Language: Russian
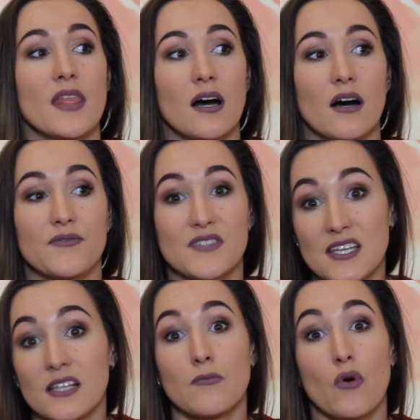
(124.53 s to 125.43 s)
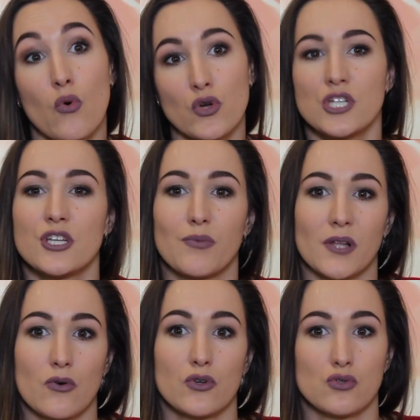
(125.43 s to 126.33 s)
А, в целом очень
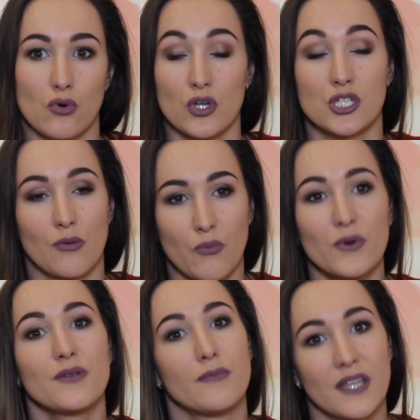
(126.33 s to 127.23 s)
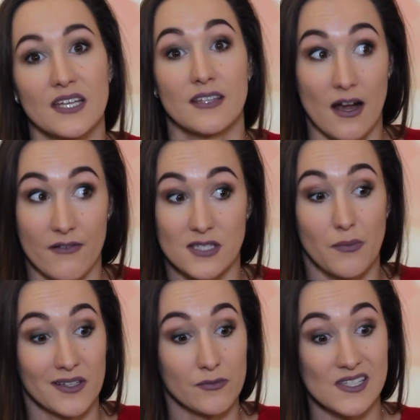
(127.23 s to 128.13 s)
неплохой сухой шампунь, мне нравится,
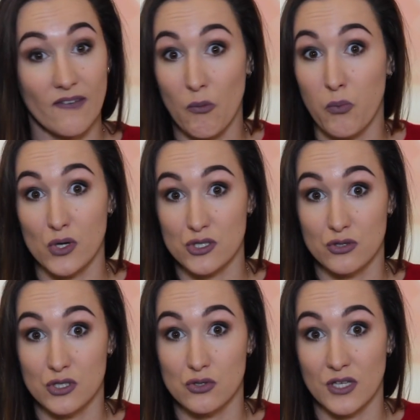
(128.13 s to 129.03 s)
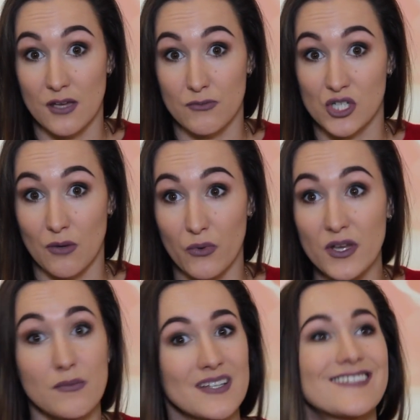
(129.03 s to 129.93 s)
поэтому если вы пользуетесь сухими
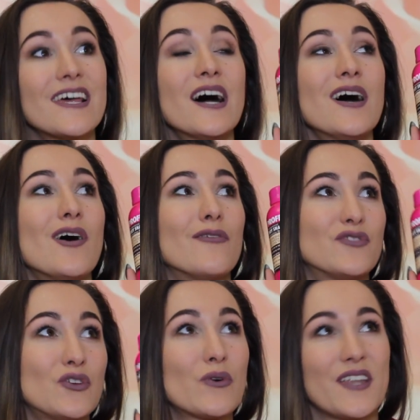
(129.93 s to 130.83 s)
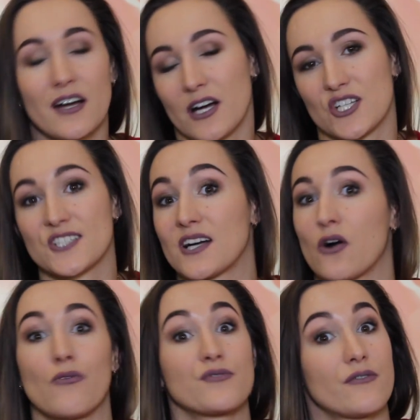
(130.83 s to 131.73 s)
шампунями, если вдруг не окажется
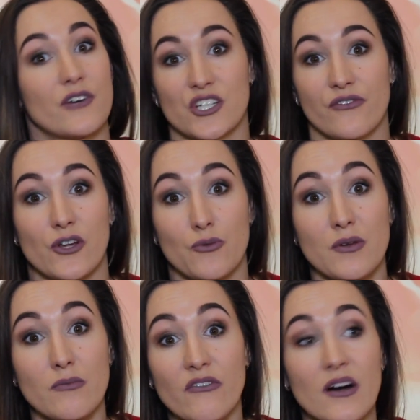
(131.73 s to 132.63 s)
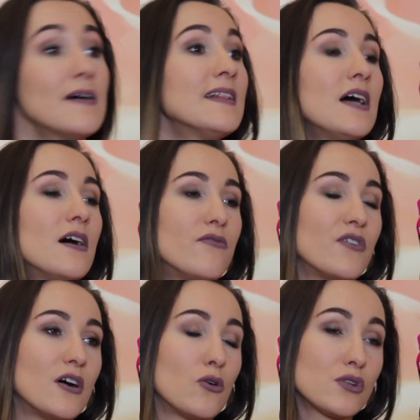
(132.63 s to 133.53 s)
какого-то вашего любимого,
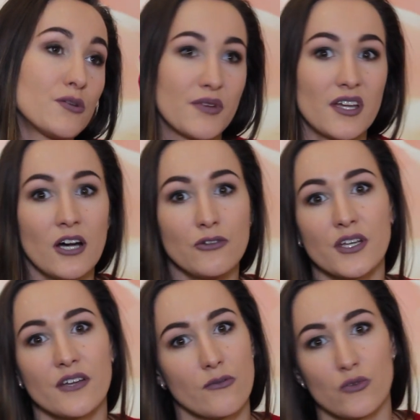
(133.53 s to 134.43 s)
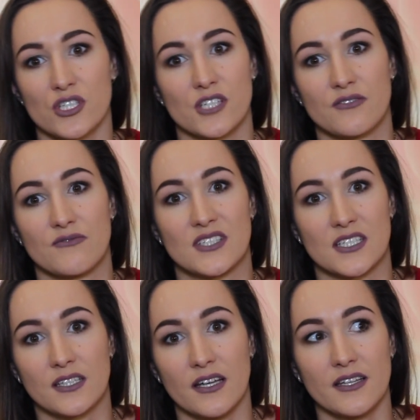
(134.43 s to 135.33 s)
в «Улыбке радуги» вы можете
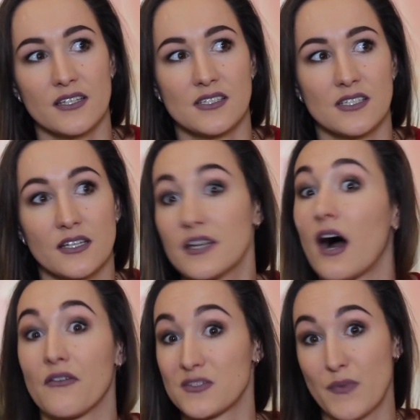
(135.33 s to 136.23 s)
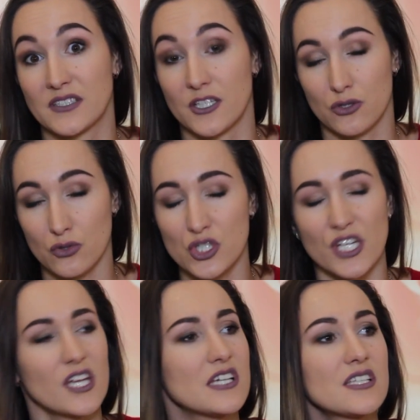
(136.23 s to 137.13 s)
всегда найти, а, в «Спектре»
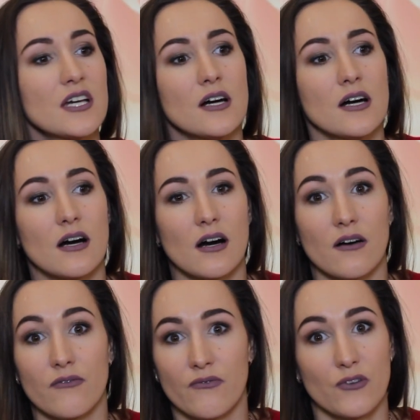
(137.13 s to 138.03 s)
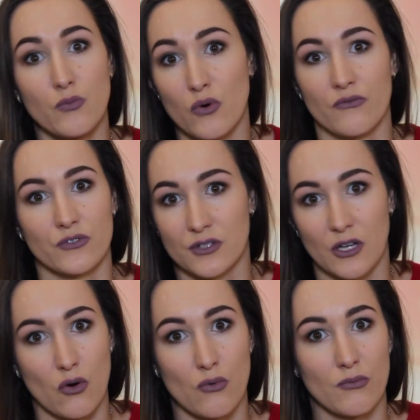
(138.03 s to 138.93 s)
тоже есть, а, в любом вот
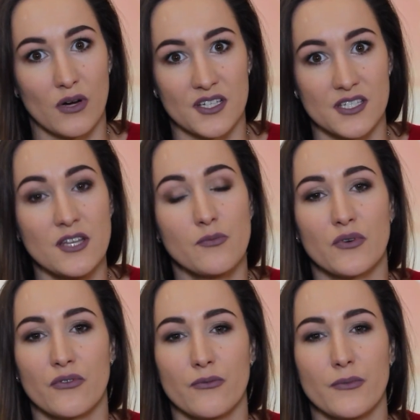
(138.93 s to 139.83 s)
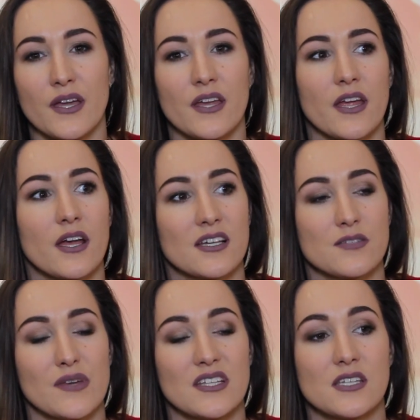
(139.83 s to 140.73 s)
таком магазине парфюмерии,
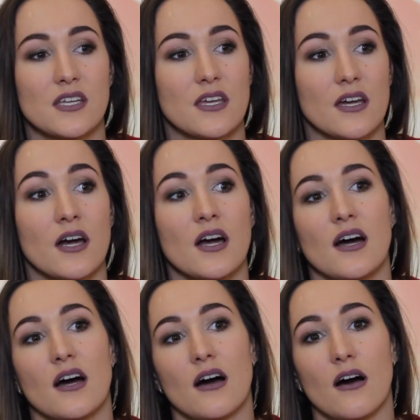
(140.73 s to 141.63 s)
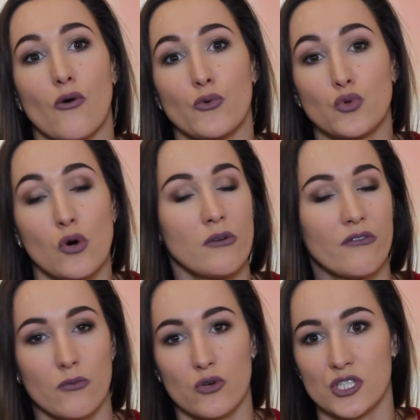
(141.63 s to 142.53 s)
косметики, а, у дома
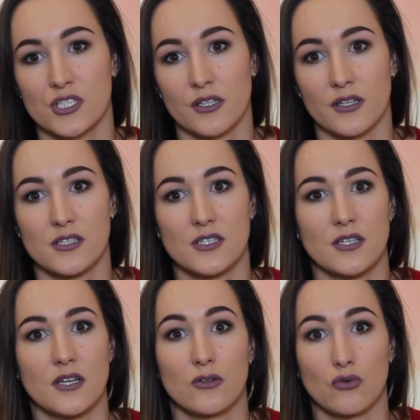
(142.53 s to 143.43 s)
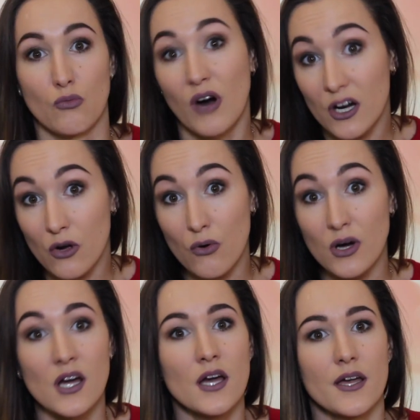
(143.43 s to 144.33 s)
вы можете найти эту
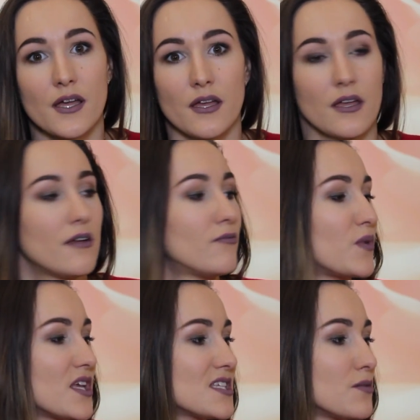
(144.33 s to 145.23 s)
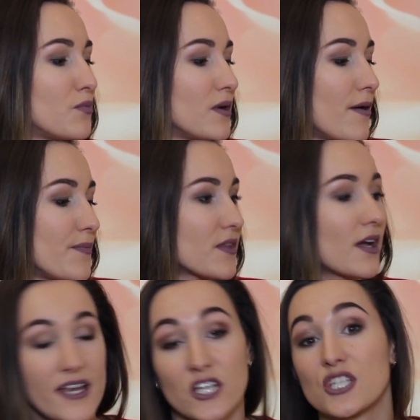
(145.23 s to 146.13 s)
марку, и, в принципе,
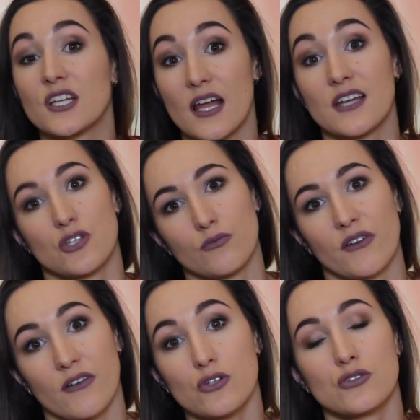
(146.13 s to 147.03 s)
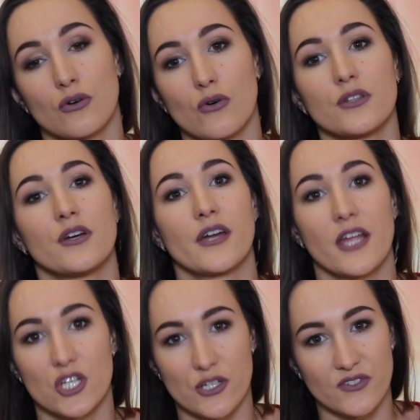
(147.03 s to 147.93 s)
конечно, для темных волос он
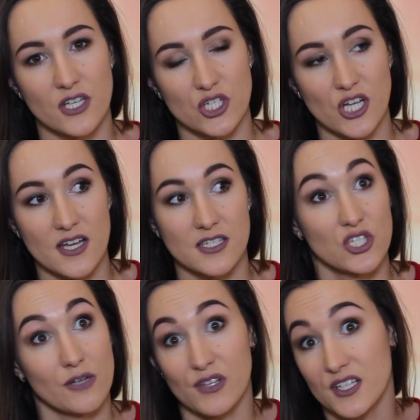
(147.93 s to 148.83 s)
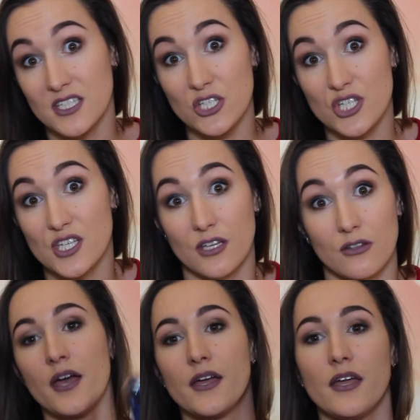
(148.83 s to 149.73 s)
реже встречается, чем
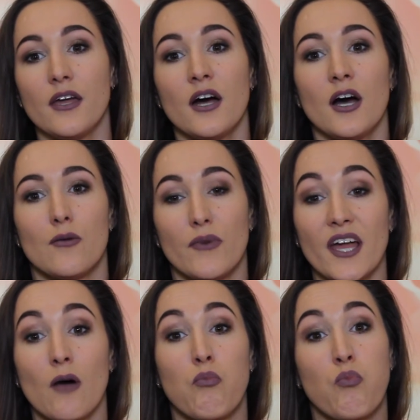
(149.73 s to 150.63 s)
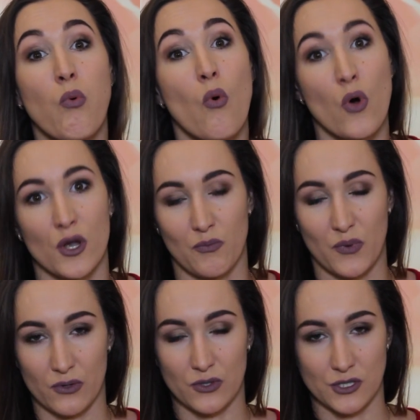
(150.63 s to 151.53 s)
классический. И моя боль
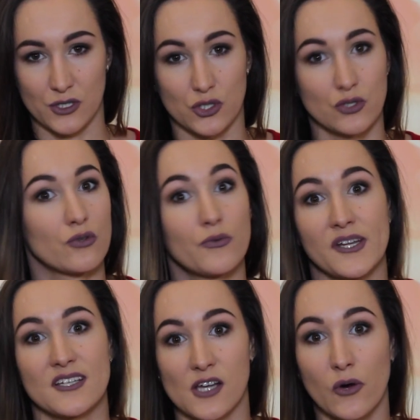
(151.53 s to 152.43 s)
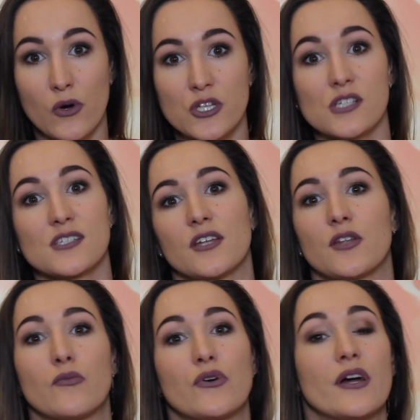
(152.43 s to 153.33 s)
просто, что он у меня закончился,
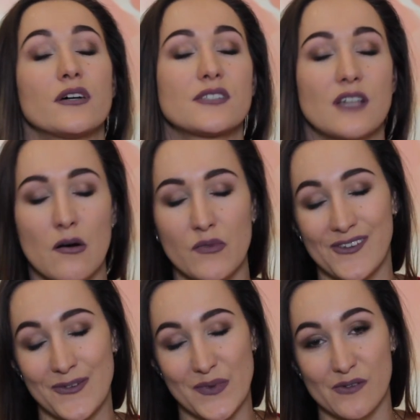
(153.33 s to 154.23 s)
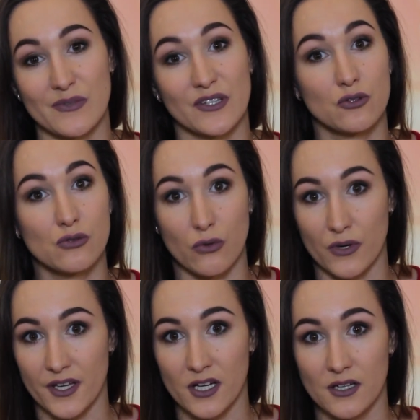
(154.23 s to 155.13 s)
это мой самый любимый
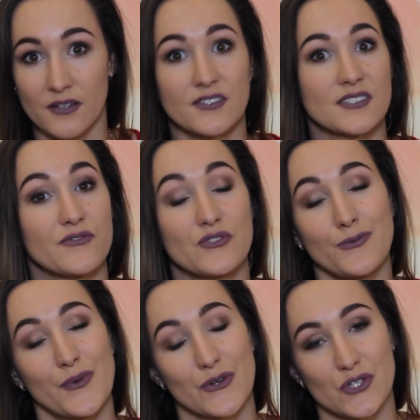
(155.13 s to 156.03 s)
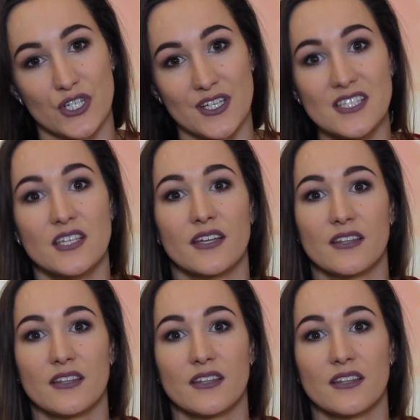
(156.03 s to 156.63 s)
тоник за всю мою жизнь.